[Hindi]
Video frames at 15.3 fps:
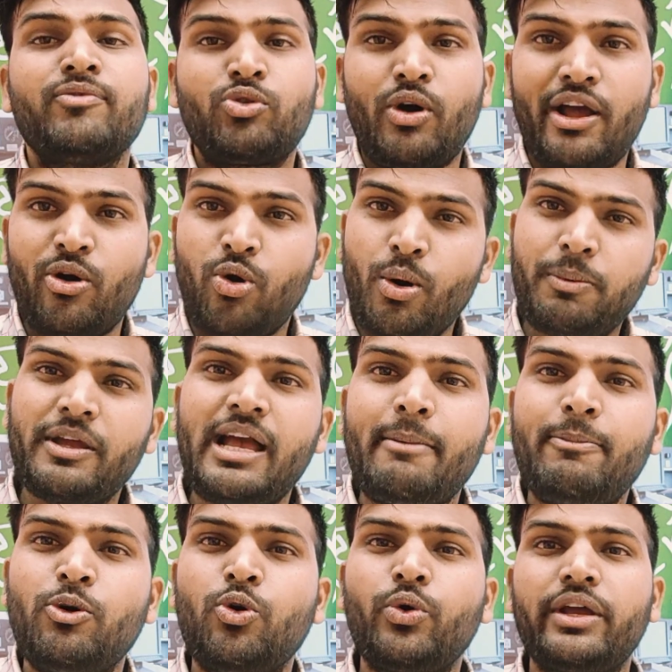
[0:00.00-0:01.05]
तो आई होप कि
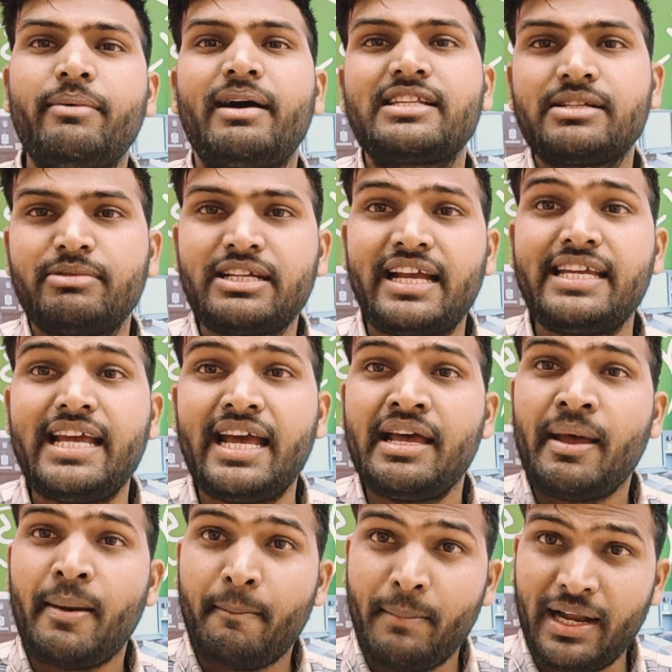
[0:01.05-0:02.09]
आप लोगों को ये बात समझ आई है
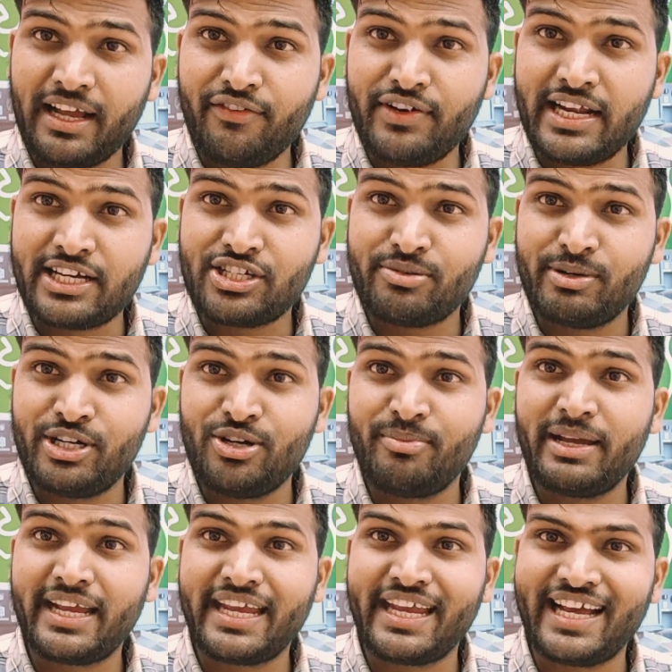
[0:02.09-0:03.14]
मिलेंगे फिर नेक्स्ट वीडियो
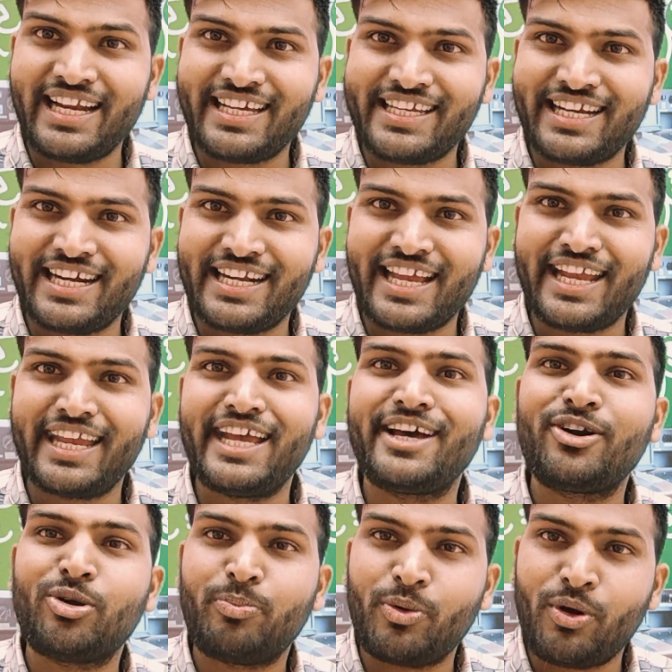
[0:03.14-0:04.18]
में ख्याल रखिएगा टेक
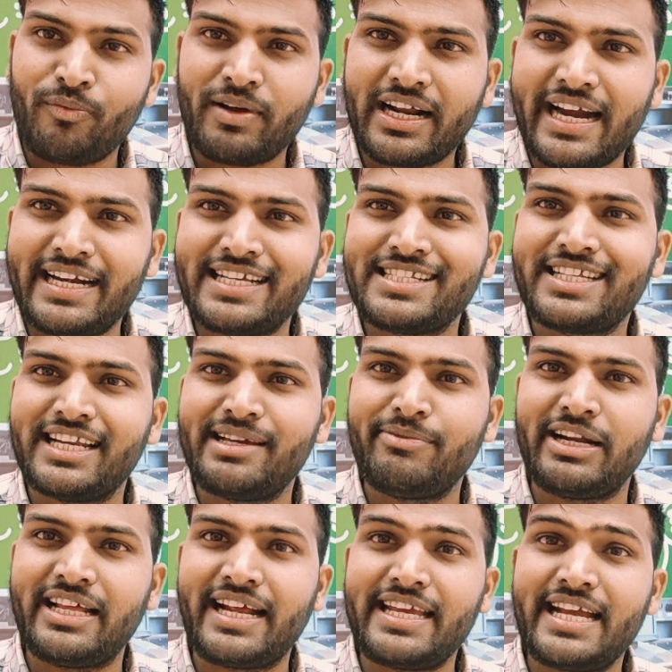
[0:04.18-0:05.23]
केयर और प्रॉपर गाइडेंस के लिए
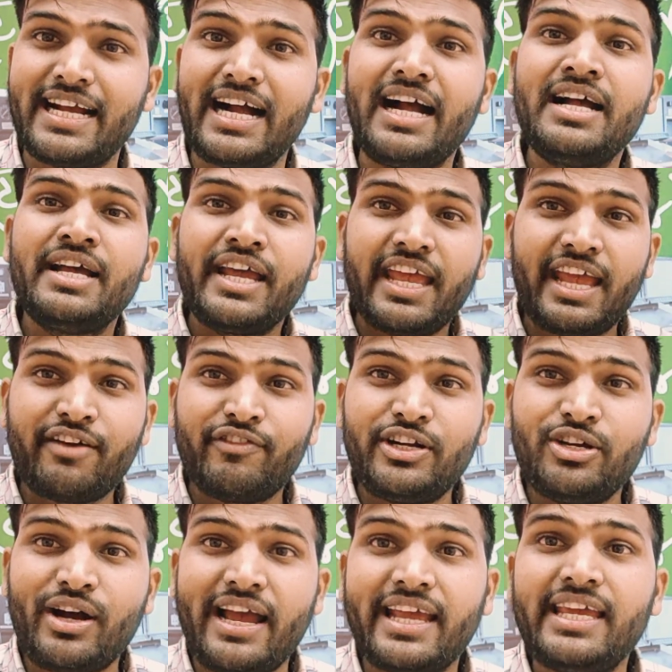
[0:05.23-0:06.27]
बने रहिएगा एक
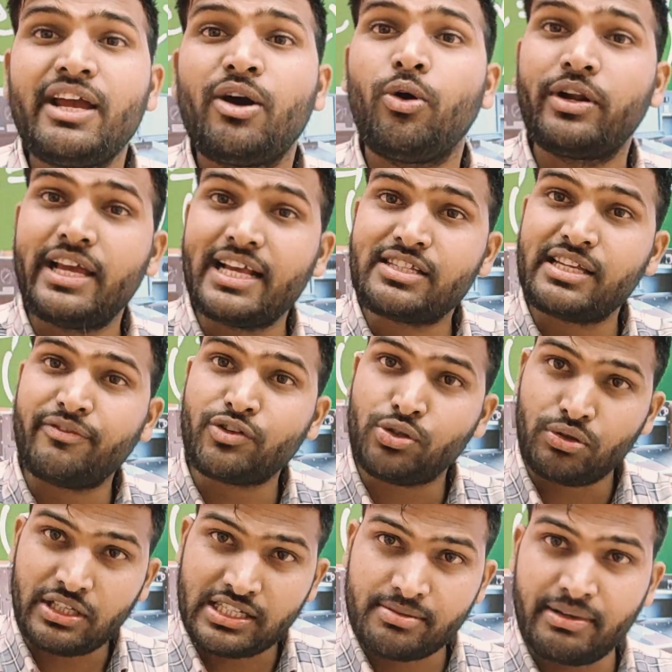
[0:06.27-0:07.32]
वीडियो आएगी और ये सिर्फ
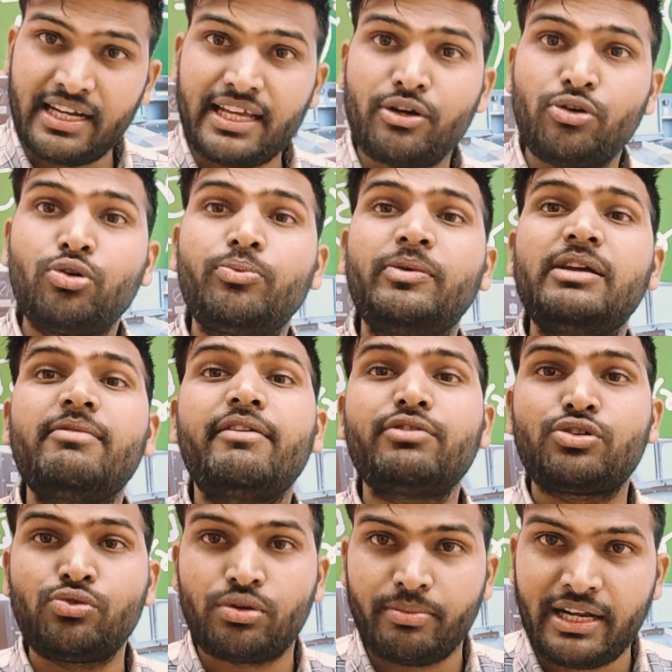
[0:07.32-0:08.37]
छूट इसमें नहीं ग्रुप डी में
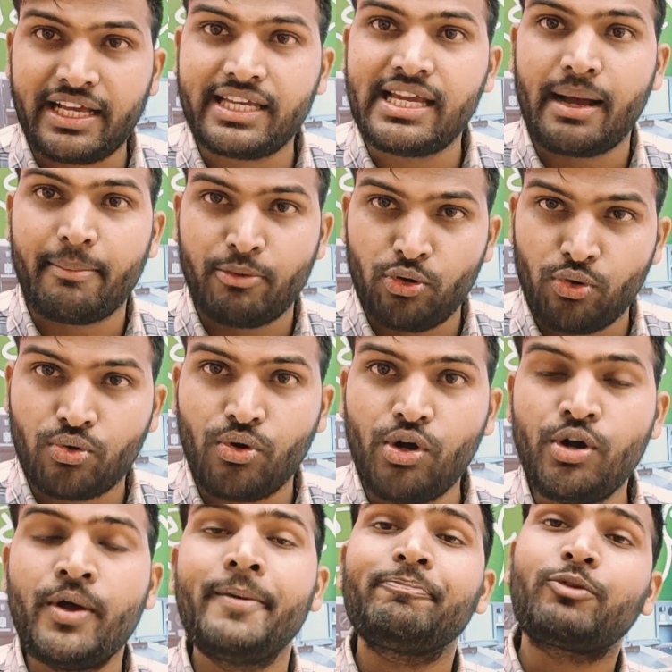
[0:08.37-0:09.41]
भी छूट मिलेगी आप लोगों
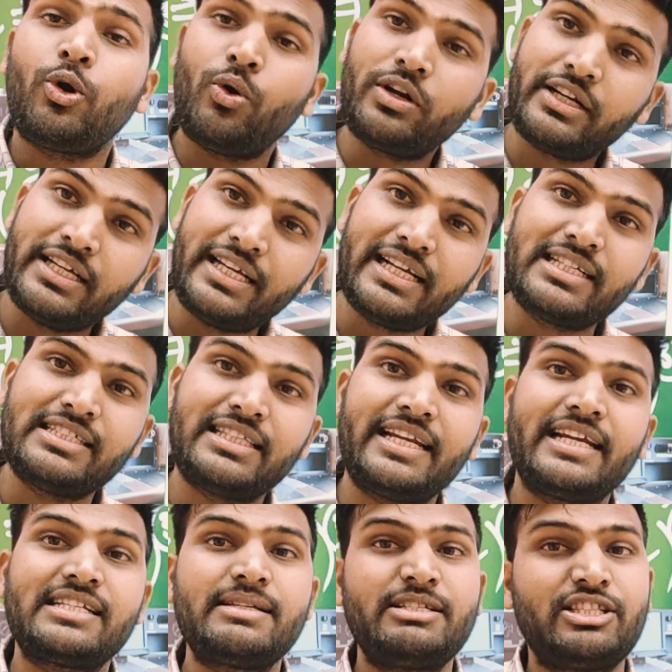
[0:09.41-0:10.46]
को और ठीक इसी
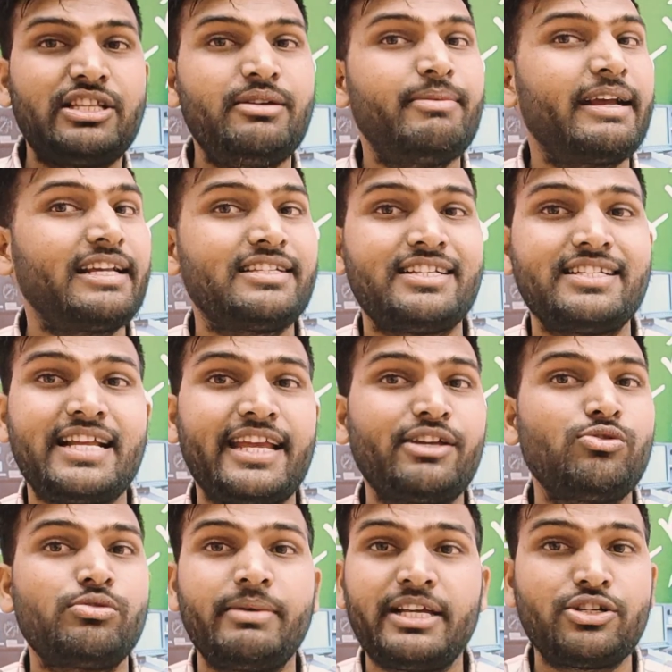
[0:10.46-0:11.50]
तरीके से जितनी वैकेंसीज
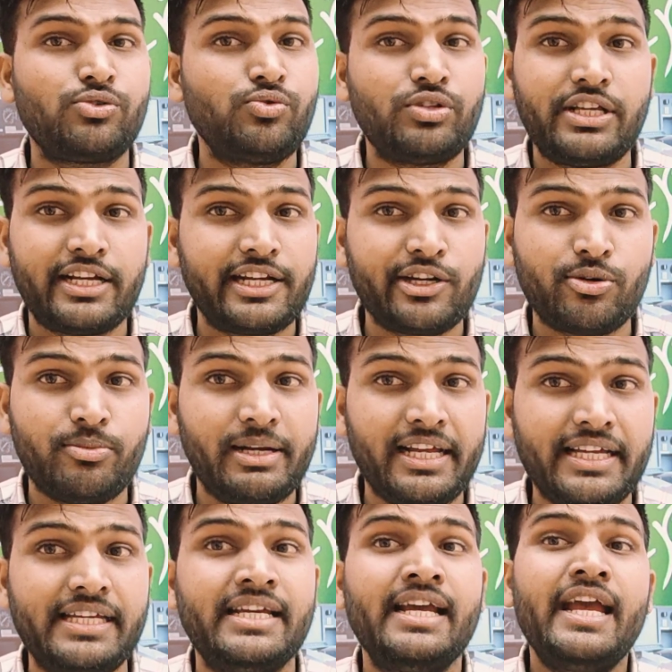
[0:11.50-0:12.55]
आएंगी उसमें ये छूट देखने को
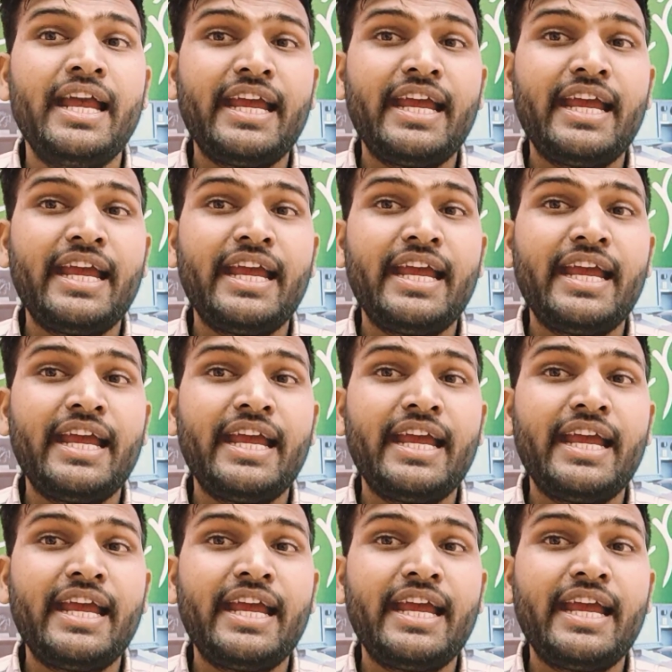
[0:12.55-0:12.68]
मिलेगी